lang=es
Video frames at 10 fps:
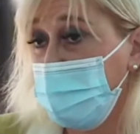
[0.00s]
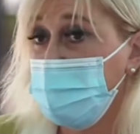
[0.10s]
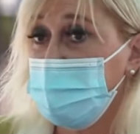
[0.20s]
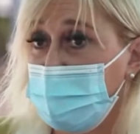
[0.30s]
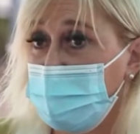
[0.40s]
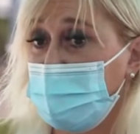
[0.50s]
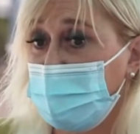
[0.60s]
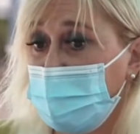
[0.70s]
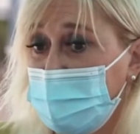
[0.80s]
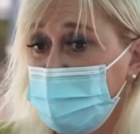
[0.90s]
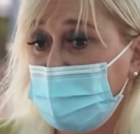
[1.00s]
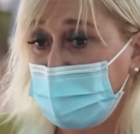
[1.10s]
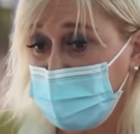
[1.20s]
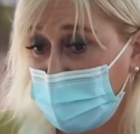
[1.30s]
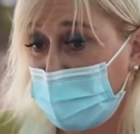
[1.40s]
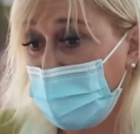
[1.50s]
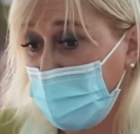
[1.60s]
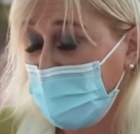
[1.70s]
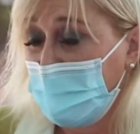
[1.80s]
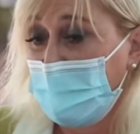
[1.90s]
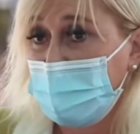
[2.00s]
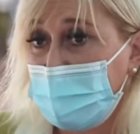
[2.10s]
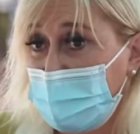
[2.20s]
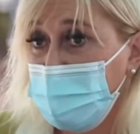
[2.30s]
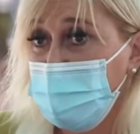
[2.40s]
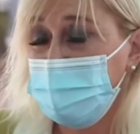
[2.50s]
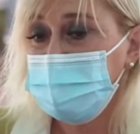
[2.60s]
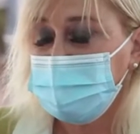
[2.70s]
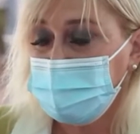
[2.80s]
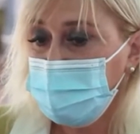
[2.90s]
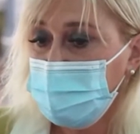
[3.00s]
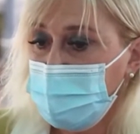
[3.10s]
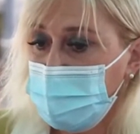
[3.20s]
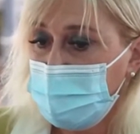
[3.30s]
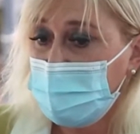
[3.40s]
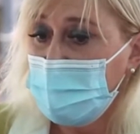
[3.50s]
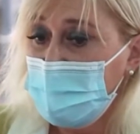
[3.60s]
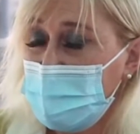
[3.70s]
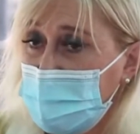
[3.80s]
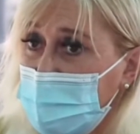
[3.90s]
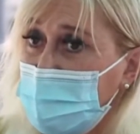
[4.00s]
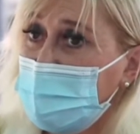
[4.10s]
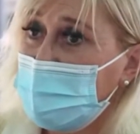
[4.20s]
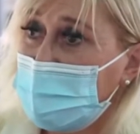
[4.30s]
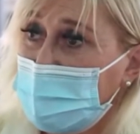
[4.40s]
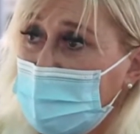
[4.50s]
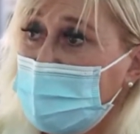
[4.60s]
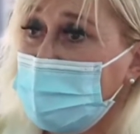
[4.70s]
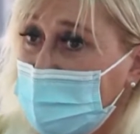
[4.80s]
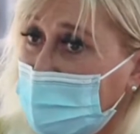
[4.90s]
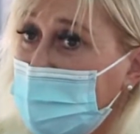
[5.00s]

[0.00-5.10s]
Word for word: somos centro de referencia nacional, de hecho, y en este